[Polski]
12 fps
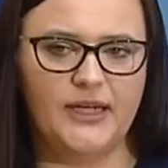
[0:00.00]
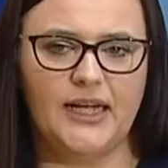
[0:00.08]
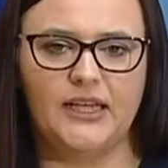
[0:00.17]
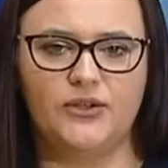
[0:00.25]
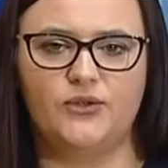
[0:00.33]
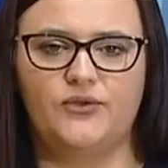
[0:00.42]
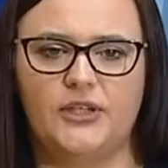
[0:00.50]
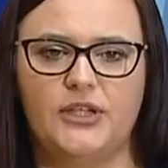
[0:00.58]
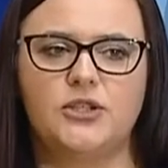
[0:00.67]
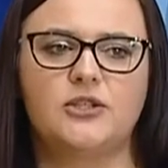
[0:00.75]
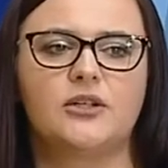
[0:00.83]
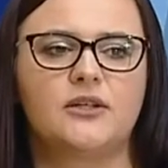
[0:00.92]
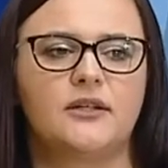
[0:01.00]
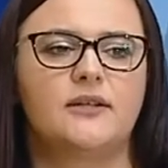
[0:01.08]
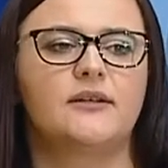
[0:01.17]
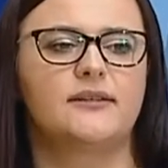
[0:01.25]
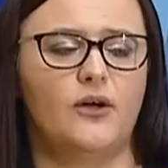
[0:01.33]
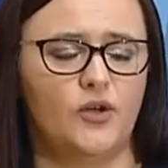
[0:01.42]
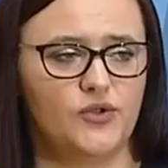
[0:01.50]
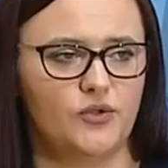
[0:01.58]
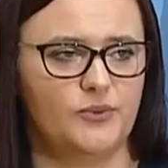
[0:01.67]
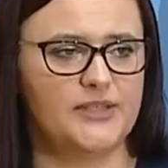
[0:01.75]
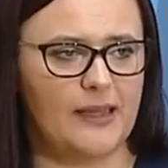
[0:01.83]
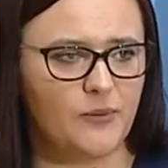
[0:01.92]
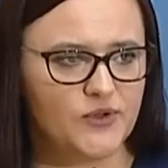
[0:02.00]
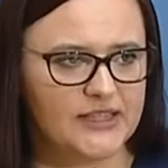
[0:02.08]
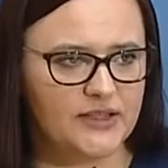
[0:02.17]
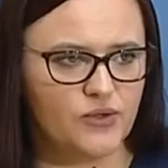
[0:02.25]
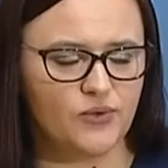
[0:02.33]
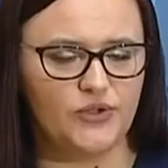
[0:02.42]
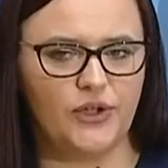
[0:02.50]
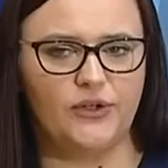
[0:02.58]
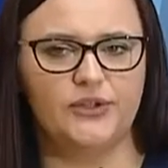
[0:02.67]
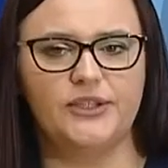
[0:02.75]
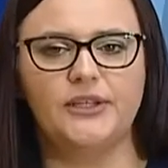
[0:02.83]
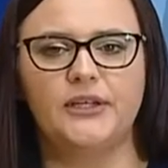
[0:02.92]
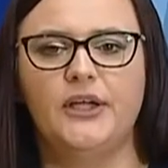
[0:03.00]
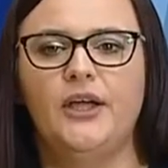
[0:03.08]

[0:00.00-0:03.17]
ale również osób samozatrudnionych,